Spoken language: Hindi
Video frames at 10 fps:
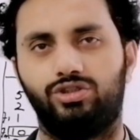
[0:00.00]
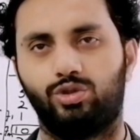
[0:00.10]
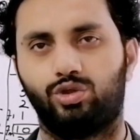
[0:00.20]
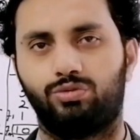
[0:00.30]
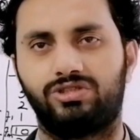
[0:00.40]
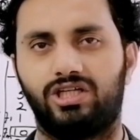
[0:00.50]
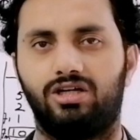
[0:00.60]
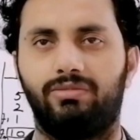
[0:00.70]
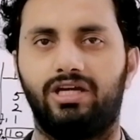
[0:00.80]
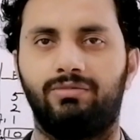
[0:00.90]
यूट्यूब
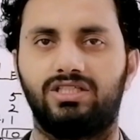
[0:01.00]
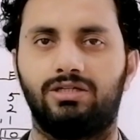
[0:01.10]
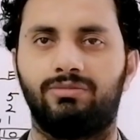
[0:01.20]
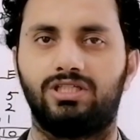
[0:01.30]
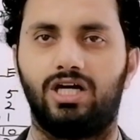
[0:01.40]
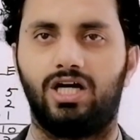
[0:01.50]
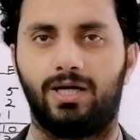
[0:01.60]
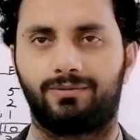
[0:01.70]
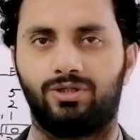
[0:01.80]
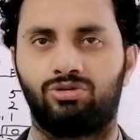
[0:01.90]
चैनल में हमाद अहमद
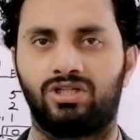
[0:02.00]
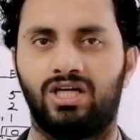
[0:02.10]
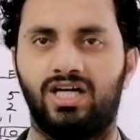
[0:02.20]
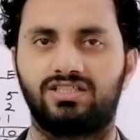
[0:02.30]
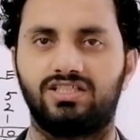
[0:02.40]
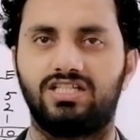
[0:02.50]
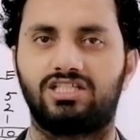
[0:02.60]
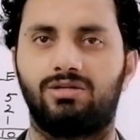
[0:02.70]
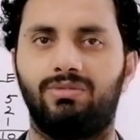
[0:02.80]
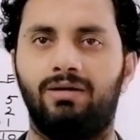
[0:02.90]
आपका ट्यूटर आज के
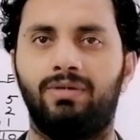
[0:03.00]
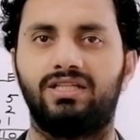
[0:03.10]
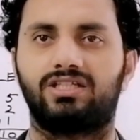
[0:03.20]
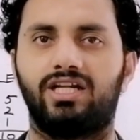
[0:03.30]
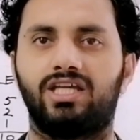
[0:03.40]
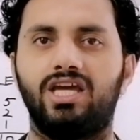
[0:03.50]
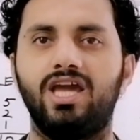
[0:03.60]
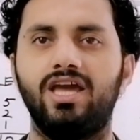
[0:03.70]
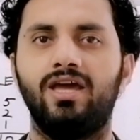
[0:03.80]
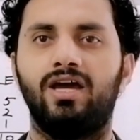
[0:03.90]
लेक्चर में हम बात करेंगे